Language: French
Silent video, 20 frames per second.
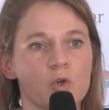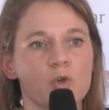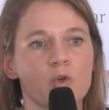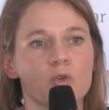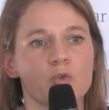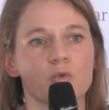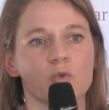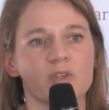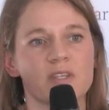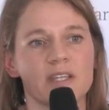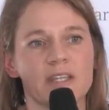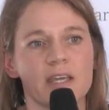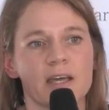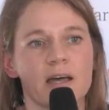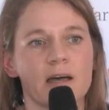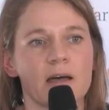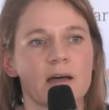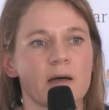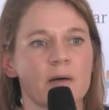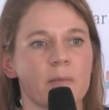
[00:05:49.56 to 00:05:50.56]
Donc il y
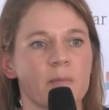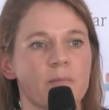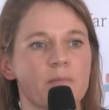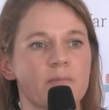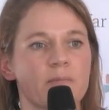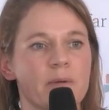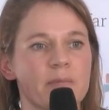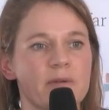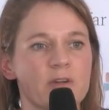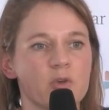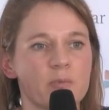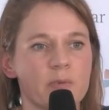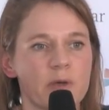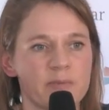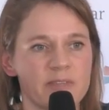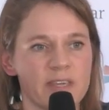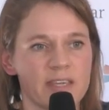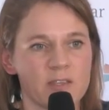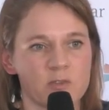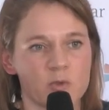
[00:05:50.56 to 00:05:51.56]
a pas mal de
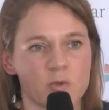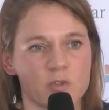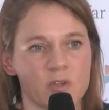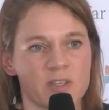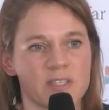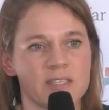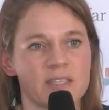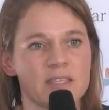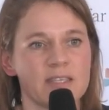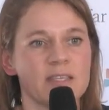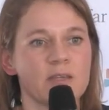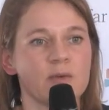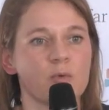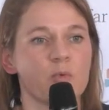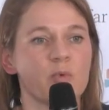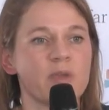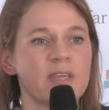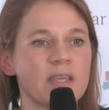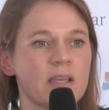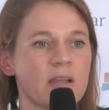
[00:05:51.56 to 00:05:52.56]
papiers qui sont sortis.
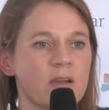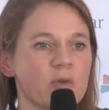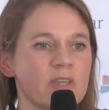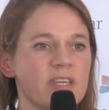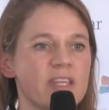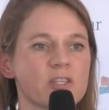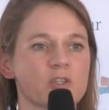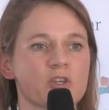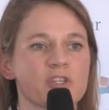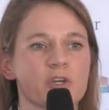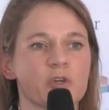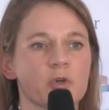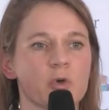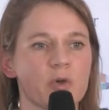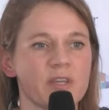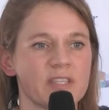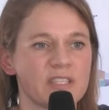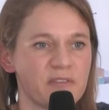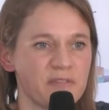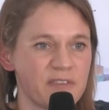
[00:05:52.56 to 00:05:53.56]
Oui, le guide à
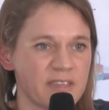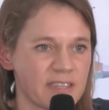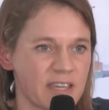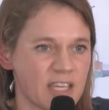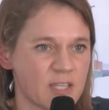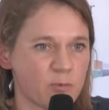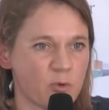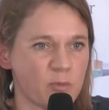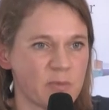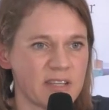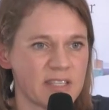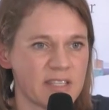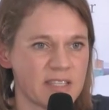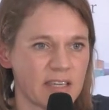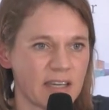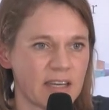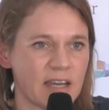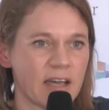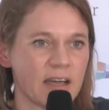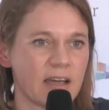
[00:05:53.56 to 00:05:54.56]
creux est efficace pour
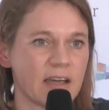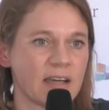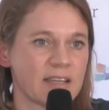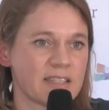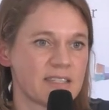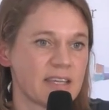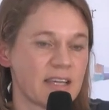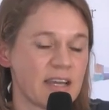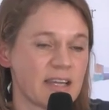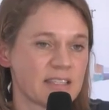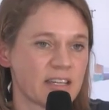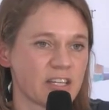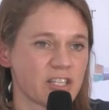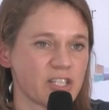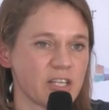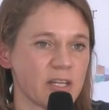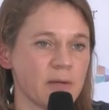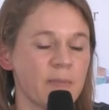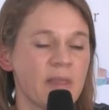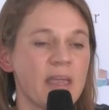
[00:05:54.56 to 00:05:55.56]
maintenir l'accès à la
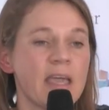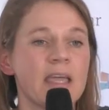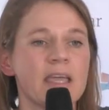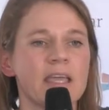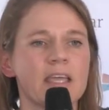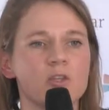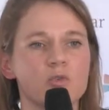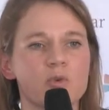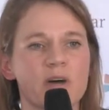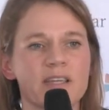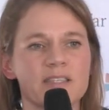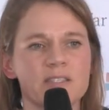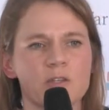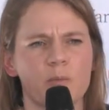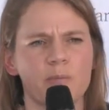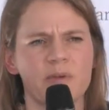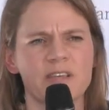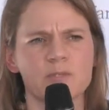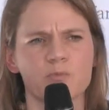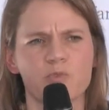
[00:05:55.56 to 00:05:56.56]
trachée. Il doit rester
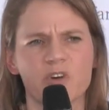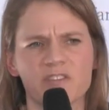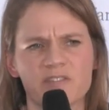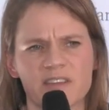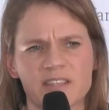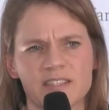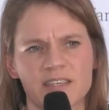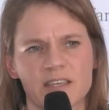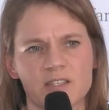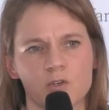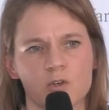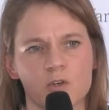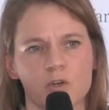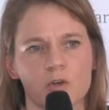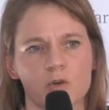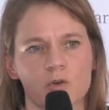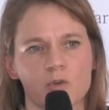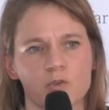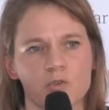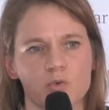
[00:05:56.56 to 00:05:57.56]
en place moins de 24
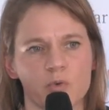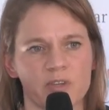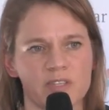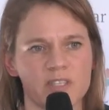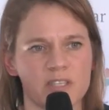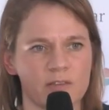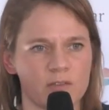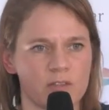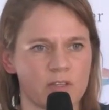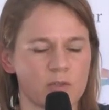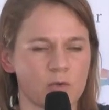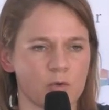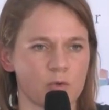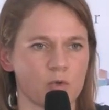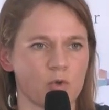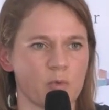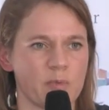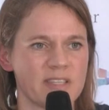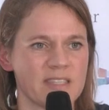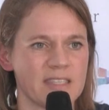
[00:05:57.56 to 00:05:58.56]
heures euh, sous réserve d'être
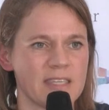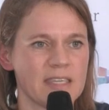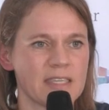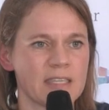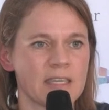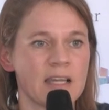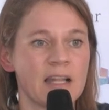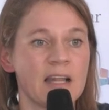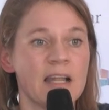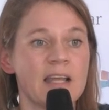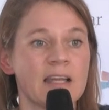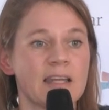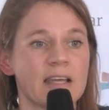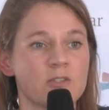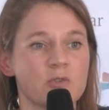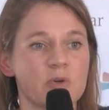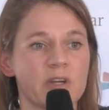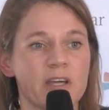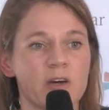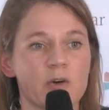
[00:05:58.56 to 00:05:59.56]
traumatique. La
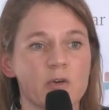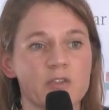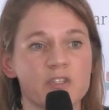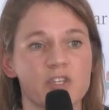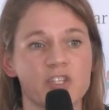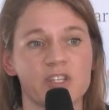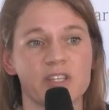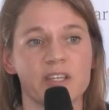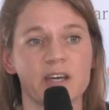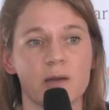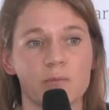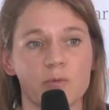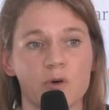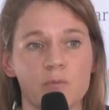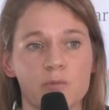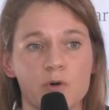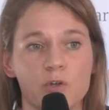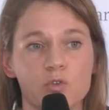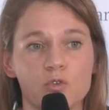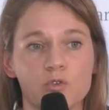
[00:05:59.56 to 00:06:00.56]
tolérance est
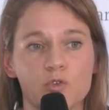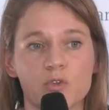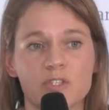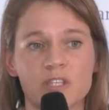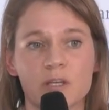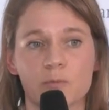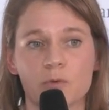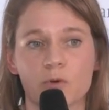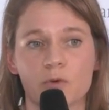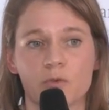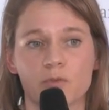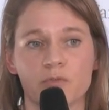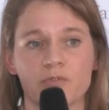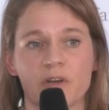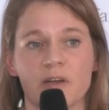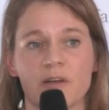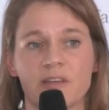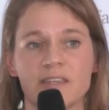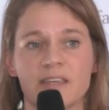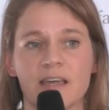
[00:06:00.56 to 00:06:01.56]
généralement bonne, notamment
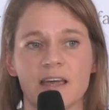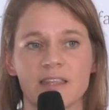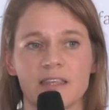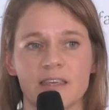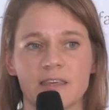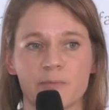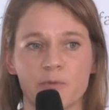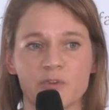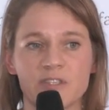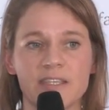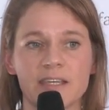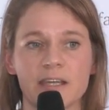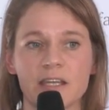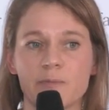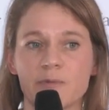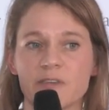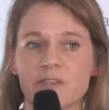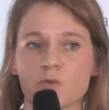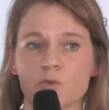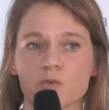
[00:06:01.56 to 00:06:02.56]
il y a des petits
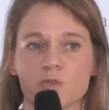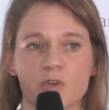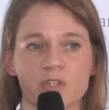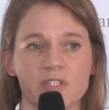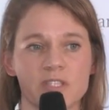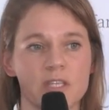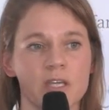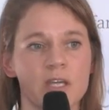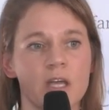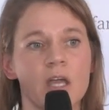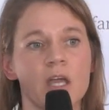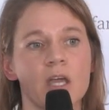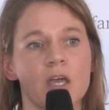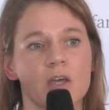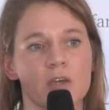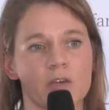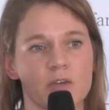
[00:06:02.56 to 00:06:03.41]
calibres qui sont sortis, euh,